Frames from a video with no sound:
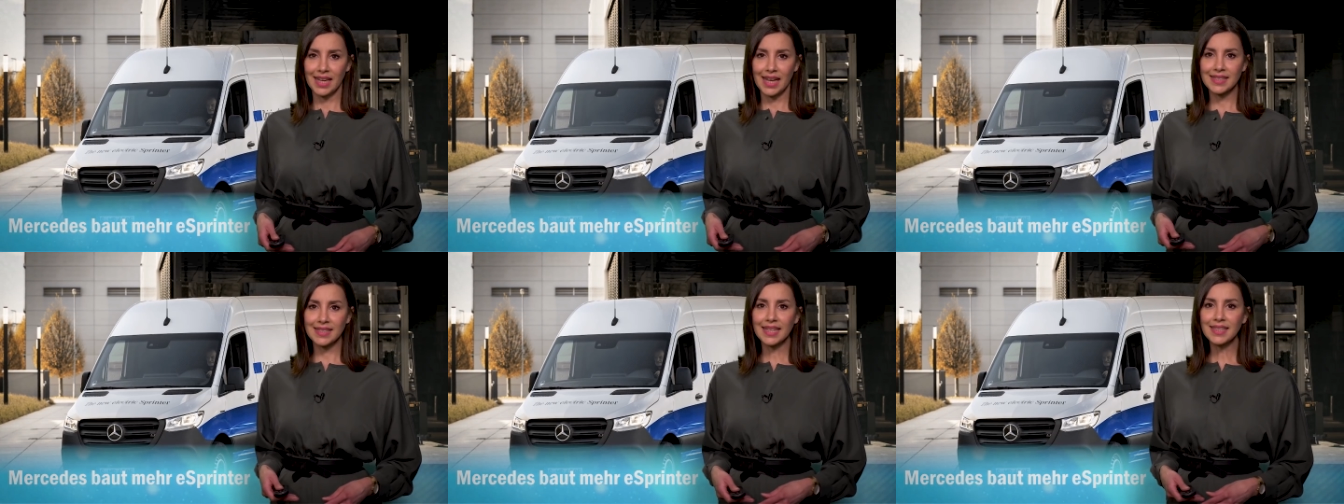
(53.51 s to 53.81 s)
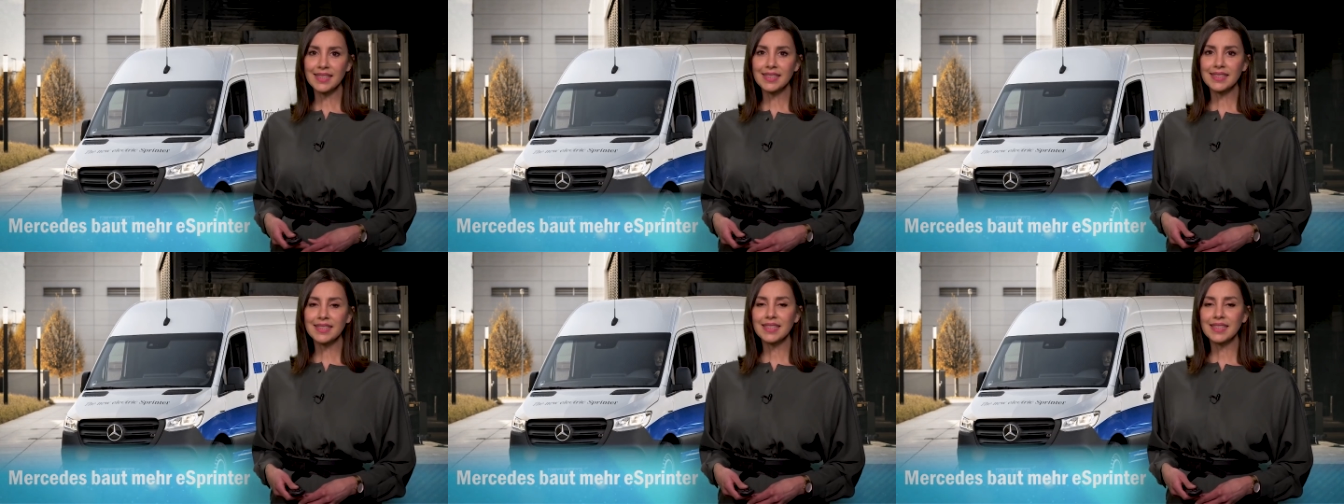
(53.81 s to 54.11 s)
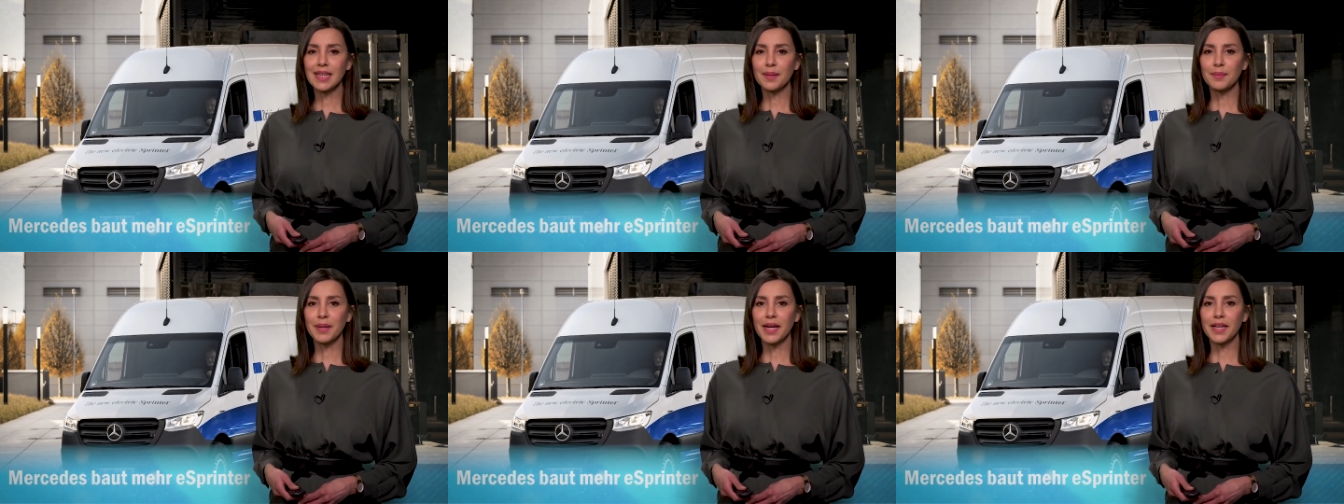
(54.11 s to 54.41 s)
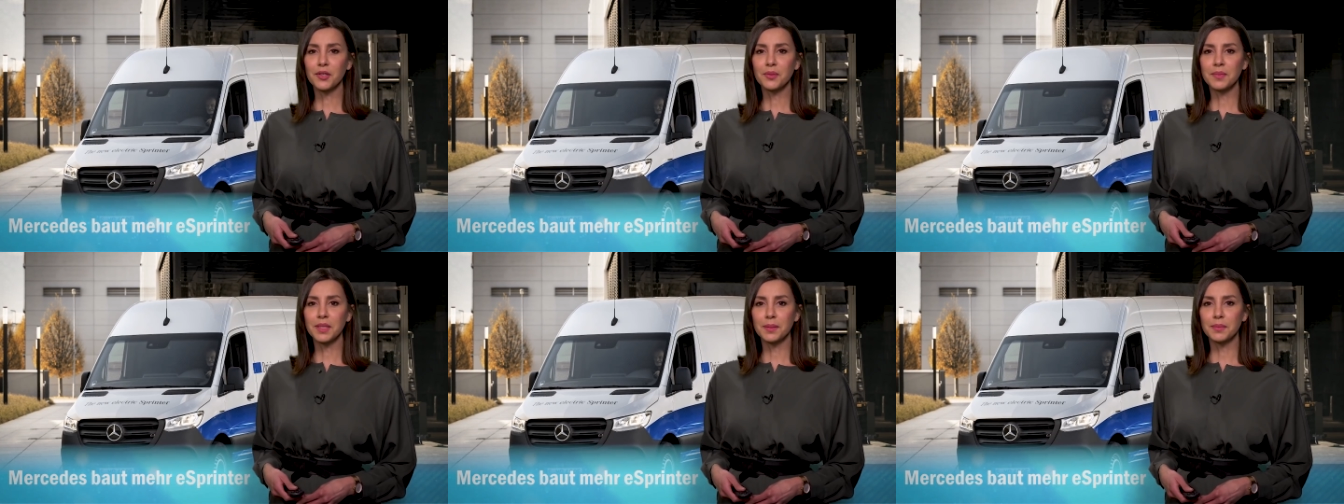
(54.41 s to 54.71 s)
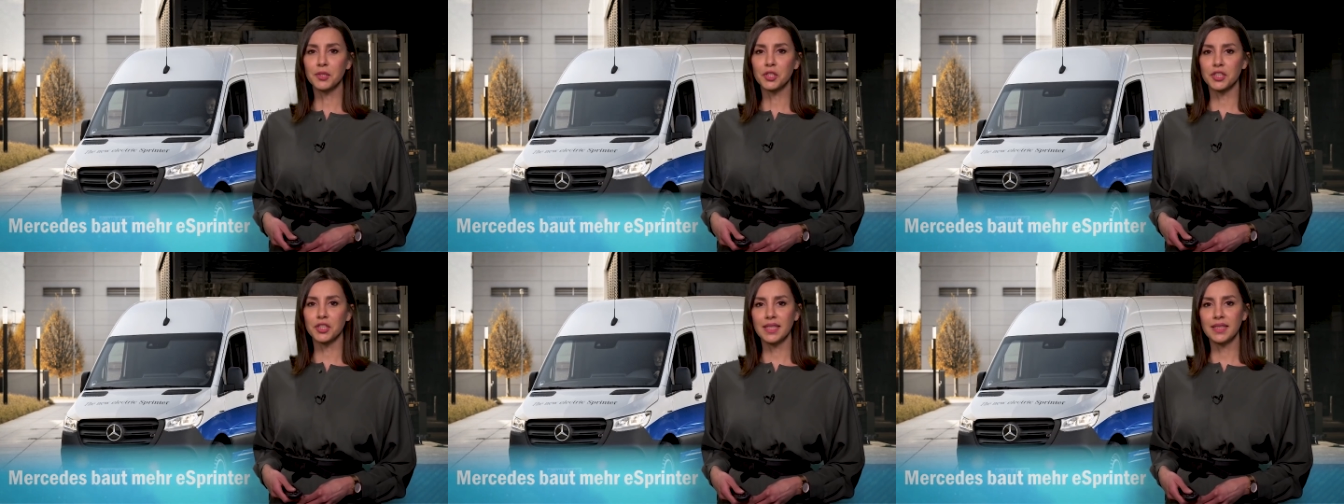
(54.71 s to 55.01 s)
Es handelt sich dabei um
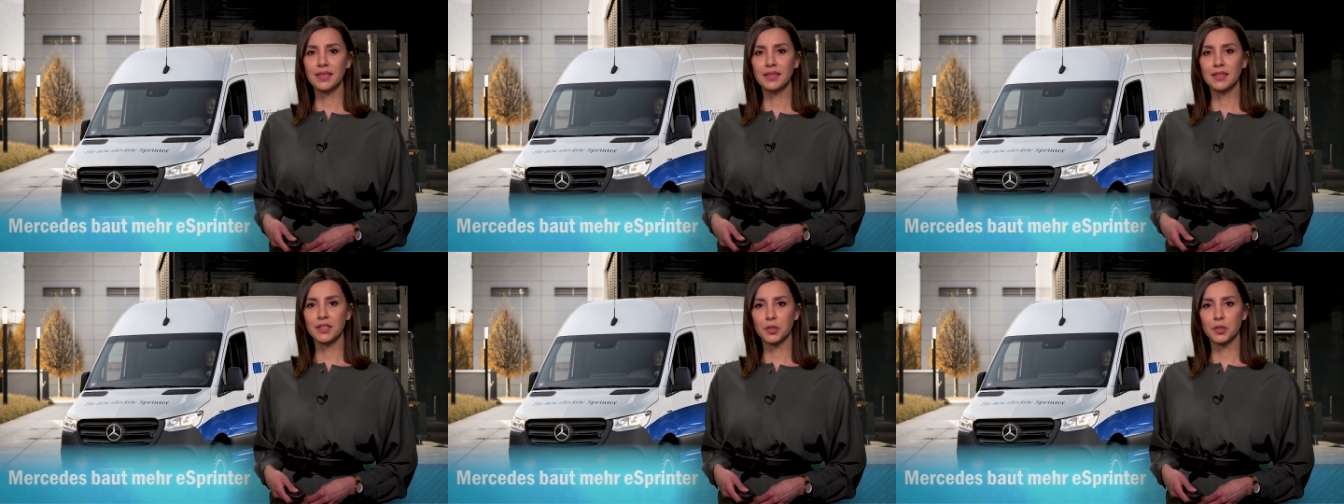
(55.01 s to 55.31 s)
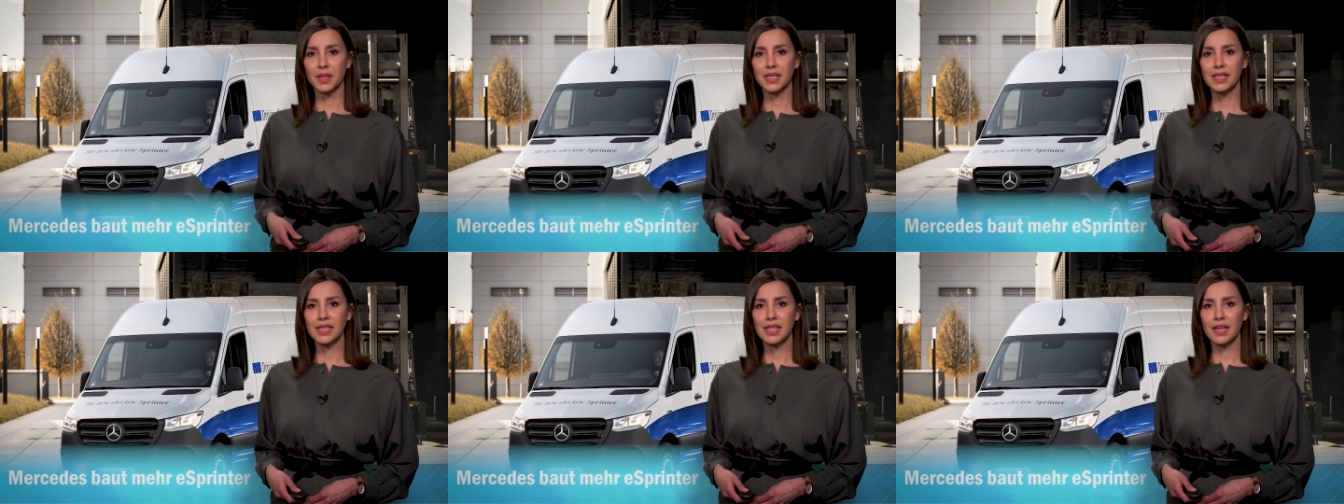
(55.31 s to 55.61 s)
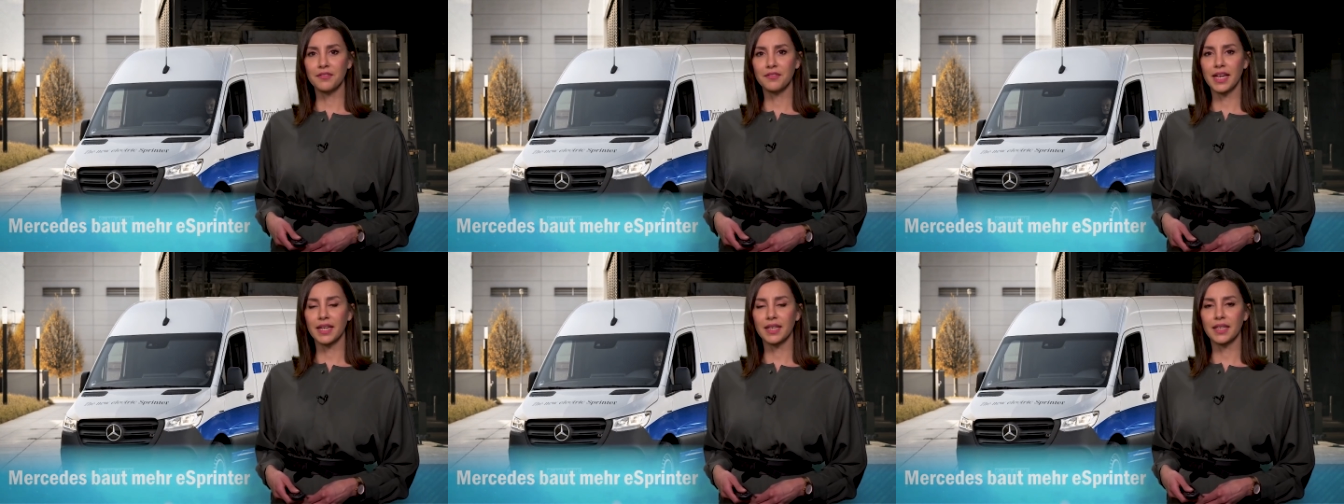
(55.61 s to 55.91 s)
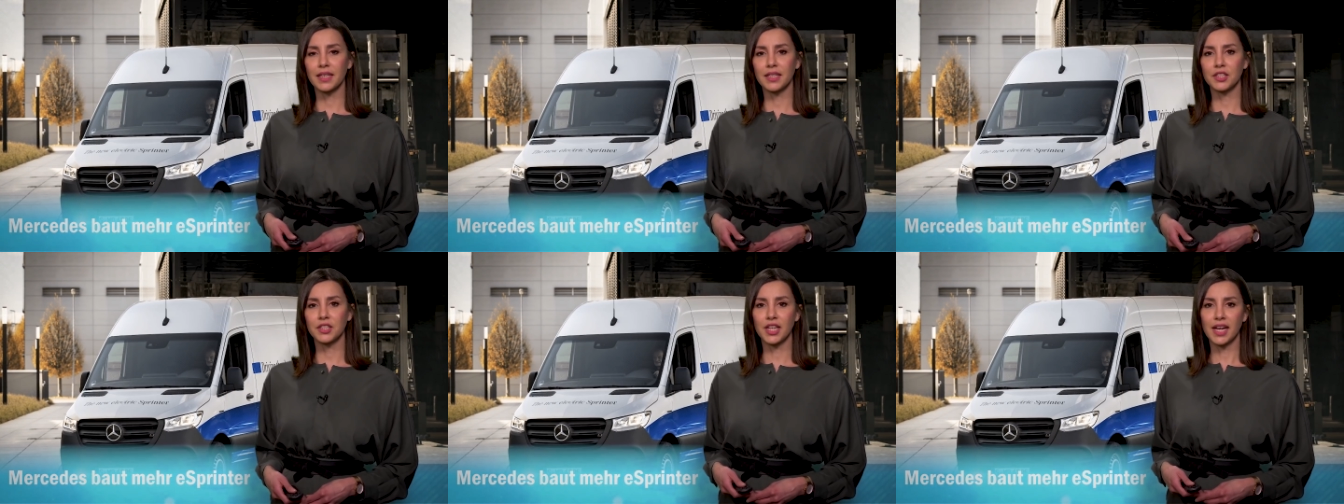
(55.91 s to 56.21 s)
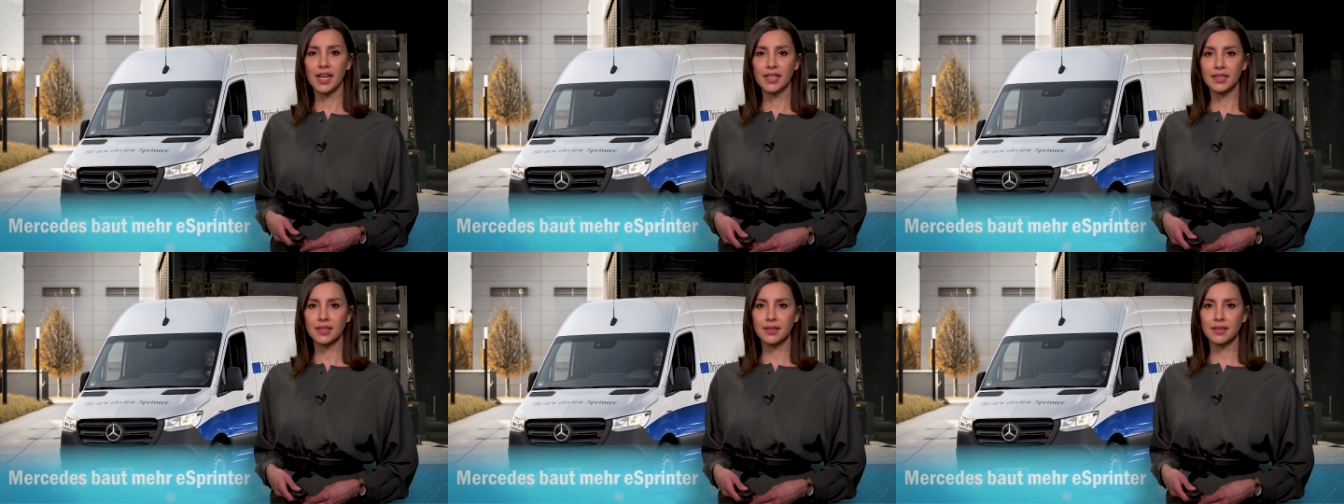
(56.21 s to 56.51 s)
die bestehenden Sprinterwerke in
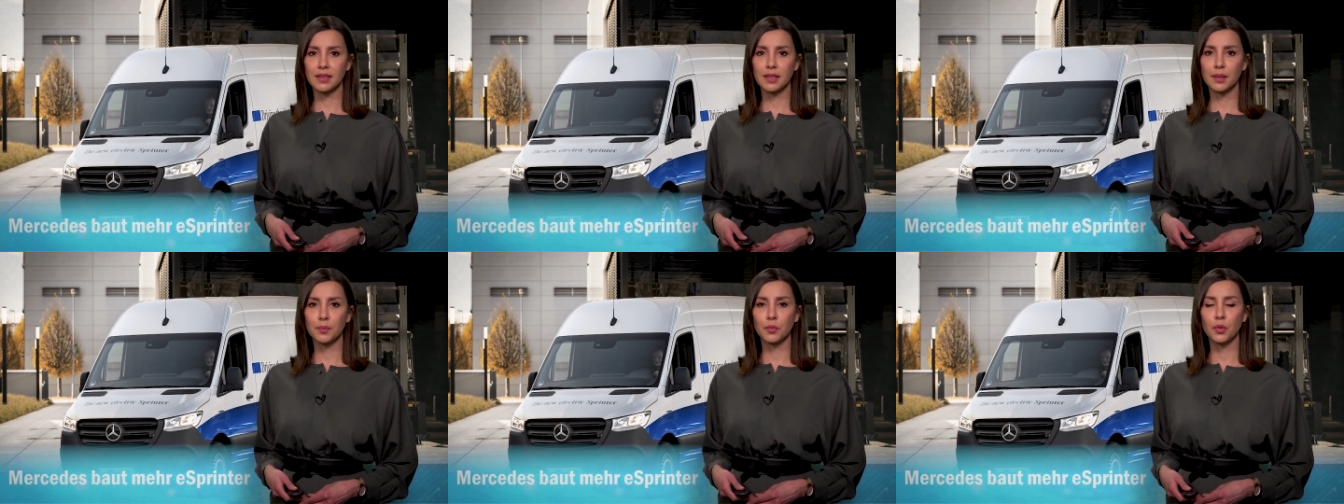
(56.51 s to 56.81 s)
Charleston